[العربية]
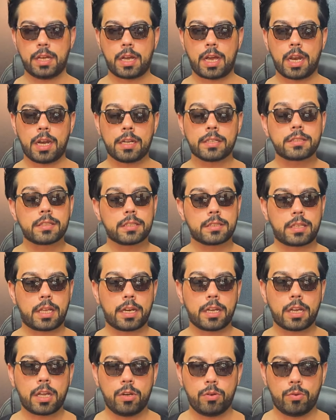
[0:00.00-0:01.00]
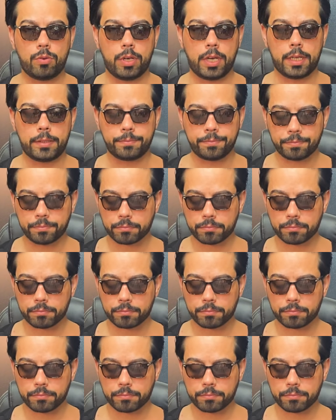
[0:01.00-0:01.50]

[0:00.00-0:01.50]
خلصت الطريقه الاولى